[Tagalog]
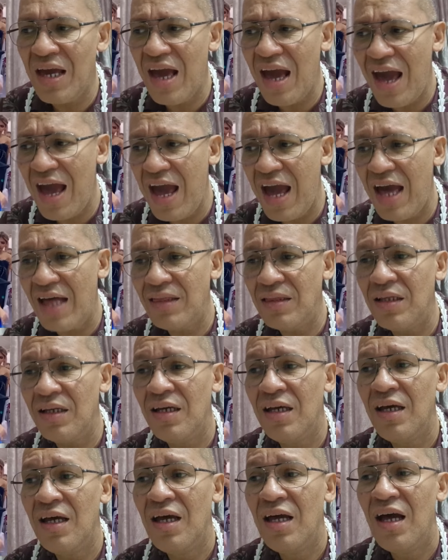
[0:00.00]
And
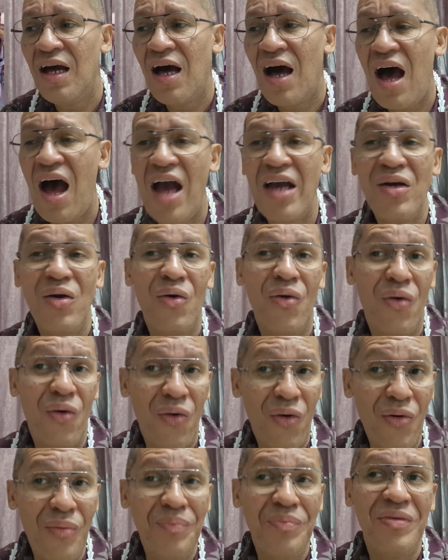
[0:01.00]
I
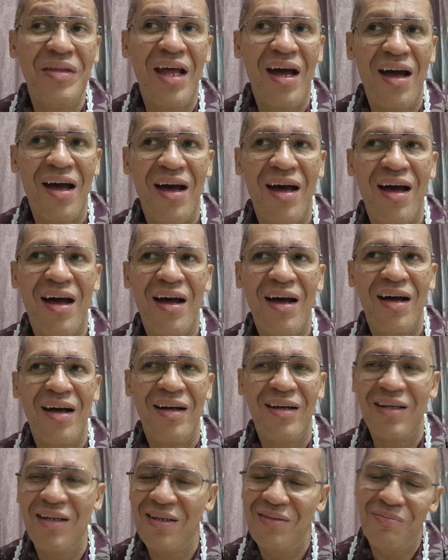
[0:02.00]
hope na
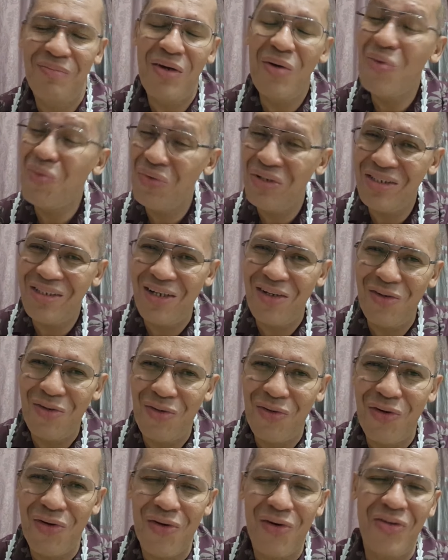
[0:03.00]
may uwi niya yung
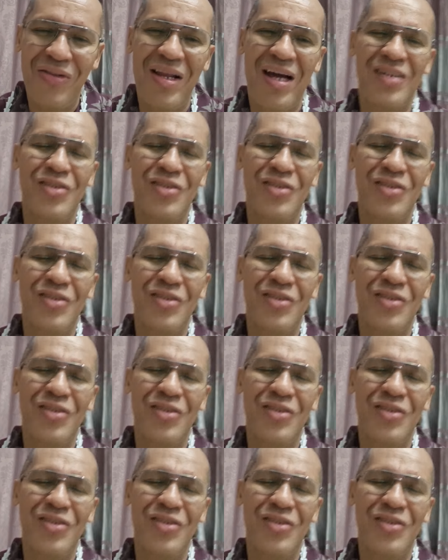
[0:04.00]
corona.